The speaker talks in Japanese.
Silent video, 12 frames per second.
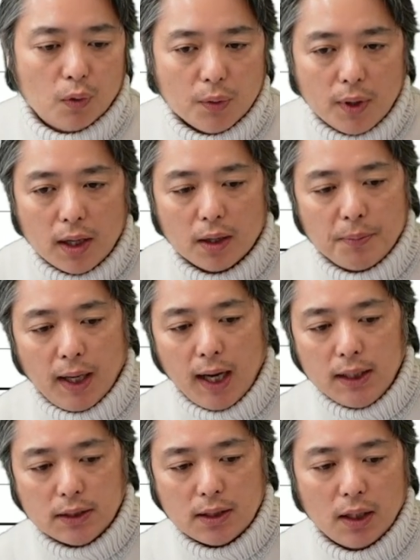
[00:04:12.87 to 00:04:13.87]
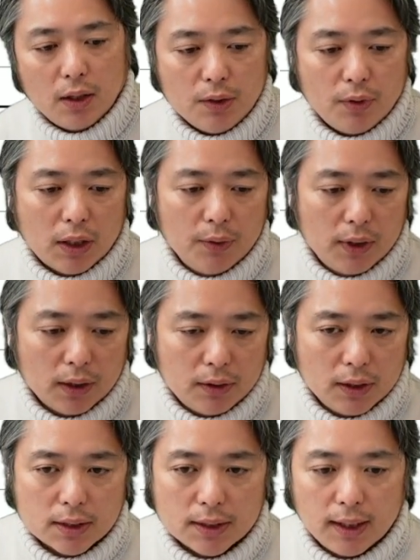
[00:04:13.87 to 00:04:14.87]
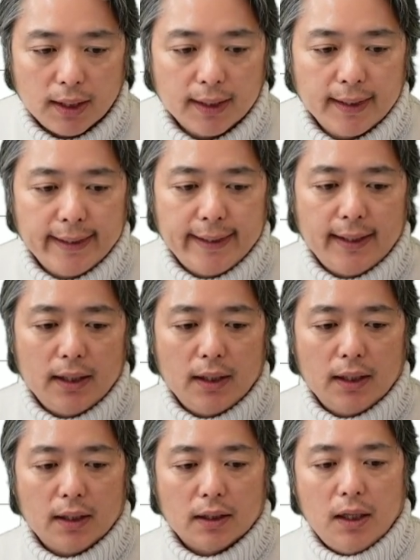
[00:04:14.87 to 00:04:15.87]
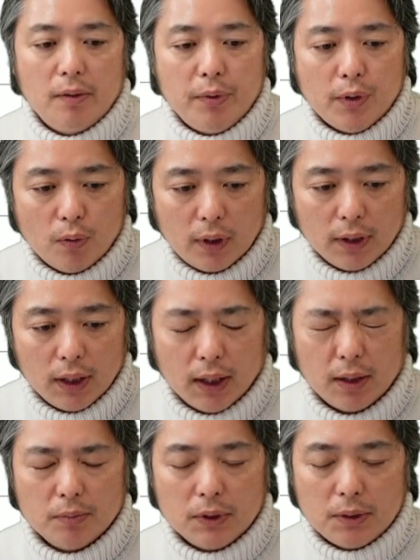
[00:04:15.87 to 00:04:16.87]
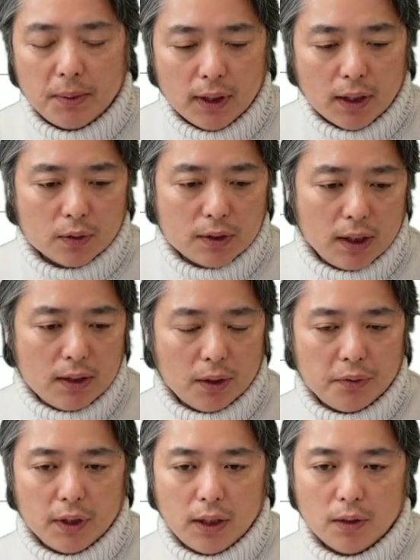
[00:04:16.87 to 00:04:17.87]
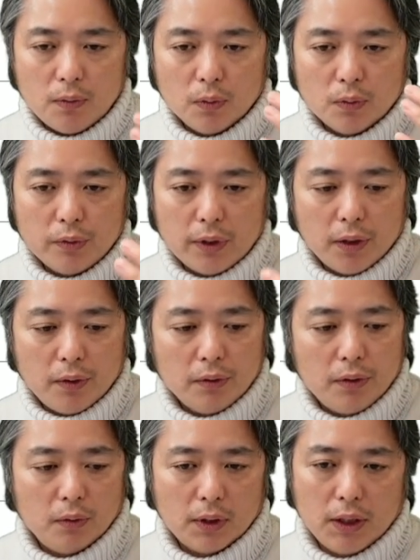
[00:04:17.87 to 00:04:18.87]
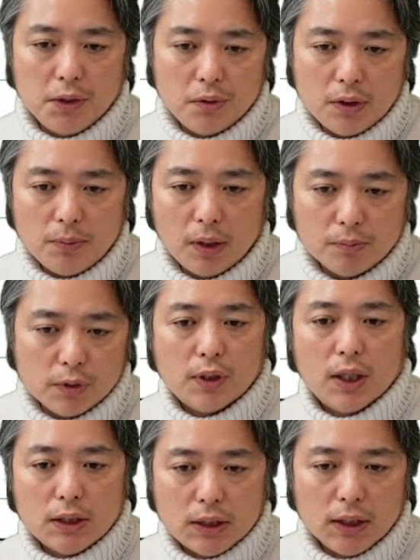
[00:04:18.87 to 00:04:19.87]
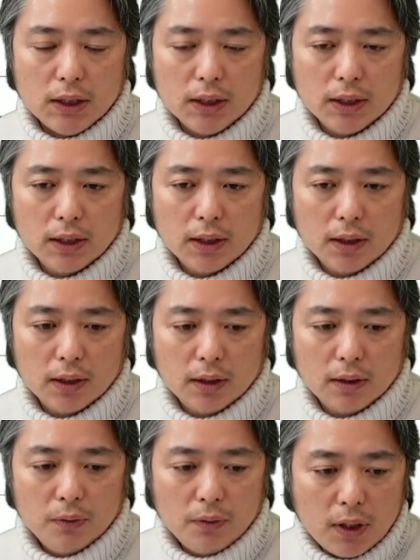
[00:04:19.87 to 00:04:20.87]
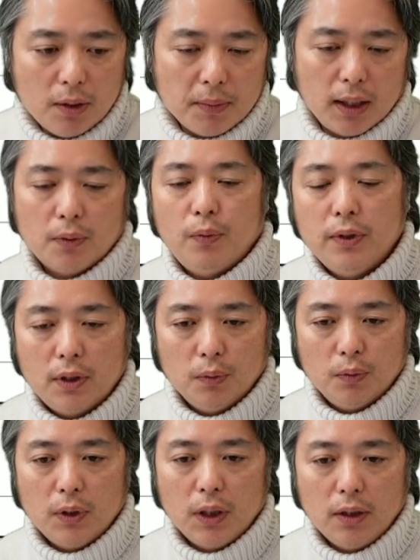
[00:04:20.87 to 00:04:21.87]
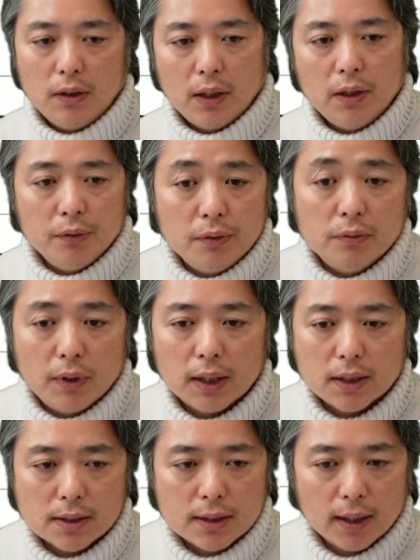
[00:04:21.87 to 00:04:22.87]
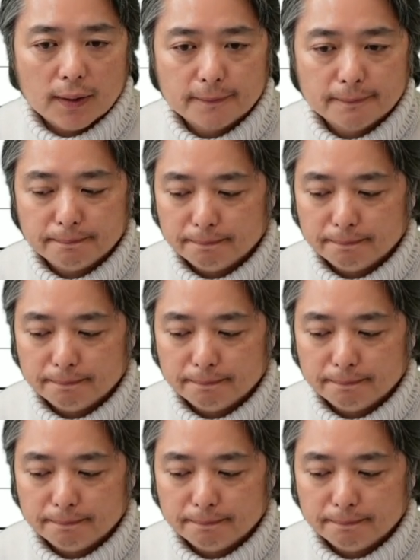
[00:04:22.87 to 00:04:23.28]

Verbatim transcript: これは、まあ、歯医者さんが悪いわけではなくてですね、えー、顕微鏡下で虫歯だけを選択的にこう取っていくっていうことは非常にまあ難しいので、まあこういったことになり得るわけですね。